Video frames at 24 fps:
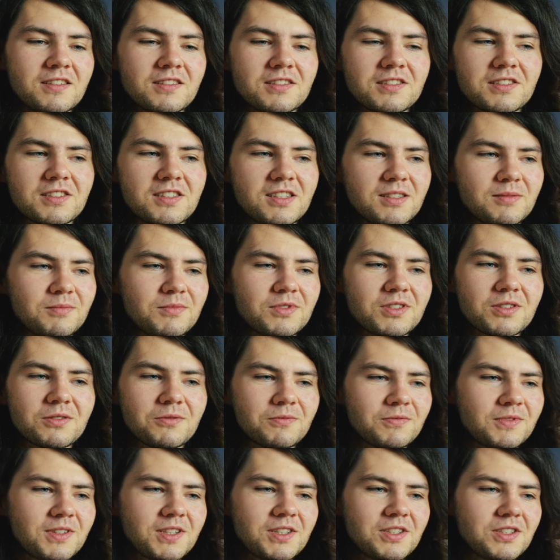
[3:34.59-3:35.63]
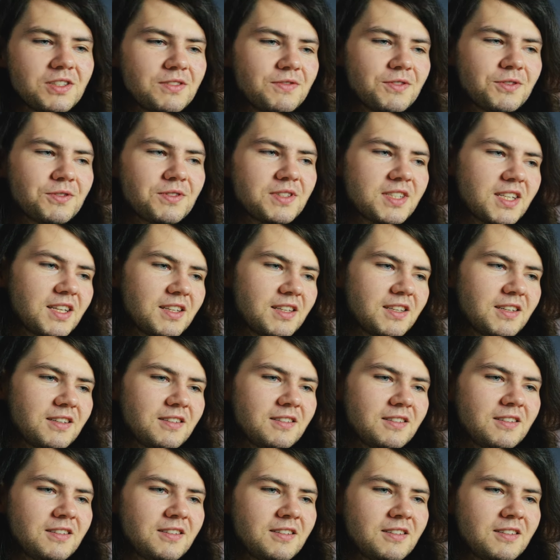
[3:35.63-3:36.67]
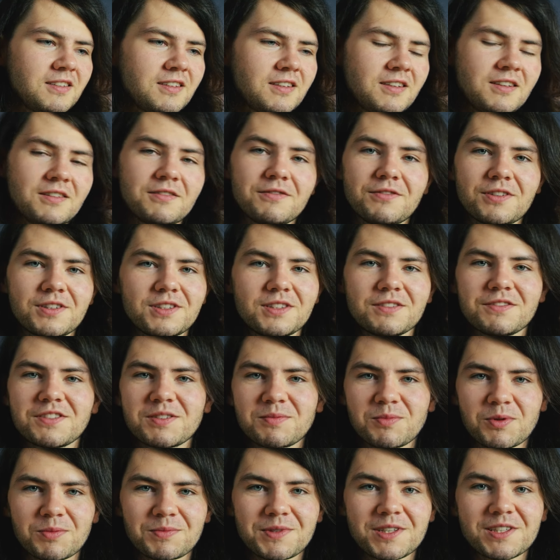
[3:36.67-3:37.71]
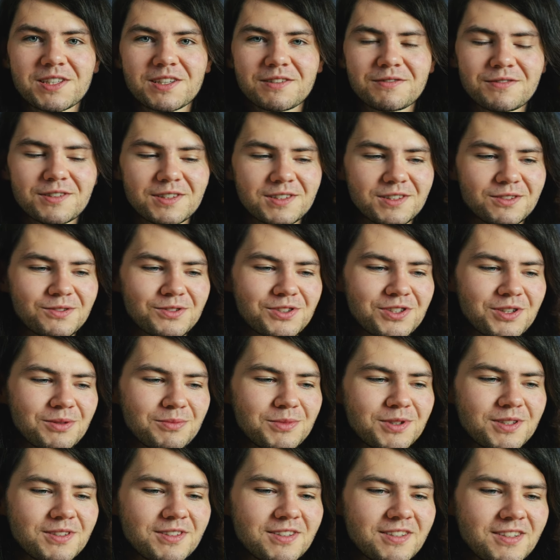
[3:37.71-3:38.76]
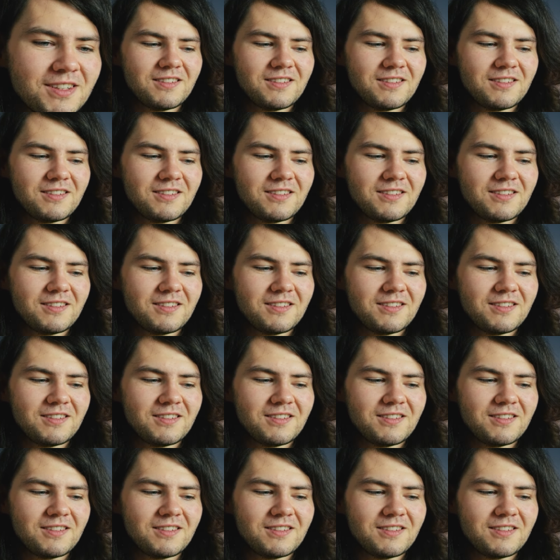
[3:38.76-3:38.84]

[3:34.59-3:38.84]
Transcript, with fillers: Z tym są też związane fajne wspomnienia, fajne osoby.